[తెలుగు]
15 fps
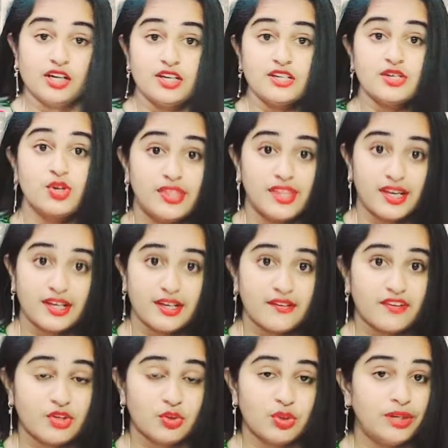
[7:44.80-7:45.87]
సో ఇందాక
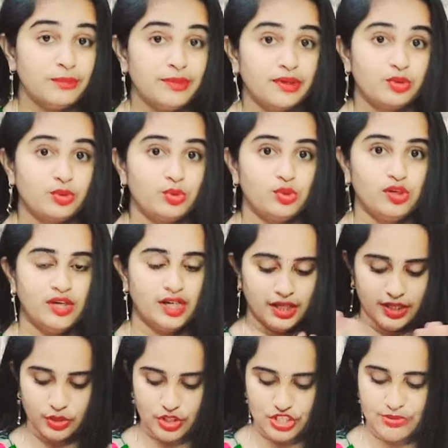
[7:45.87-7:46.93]
వరకు నేను మీకు
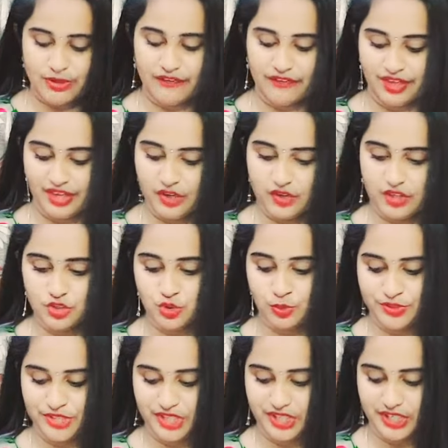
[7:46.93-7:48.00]
కొంచెం హెవీగా ఉన్న
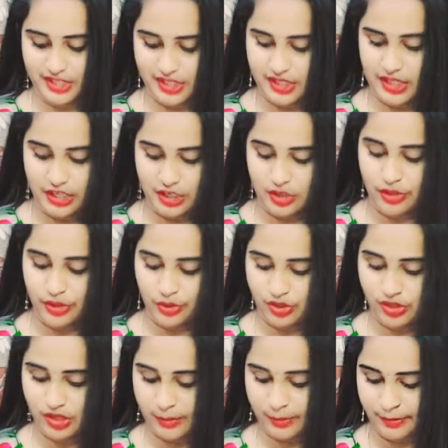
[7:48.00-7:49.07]
చూపించాను కదా దాంట్లో
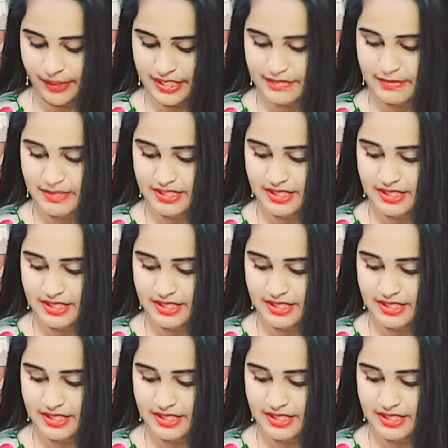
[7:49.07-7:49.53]
ఇంకొక పీస్ మిస్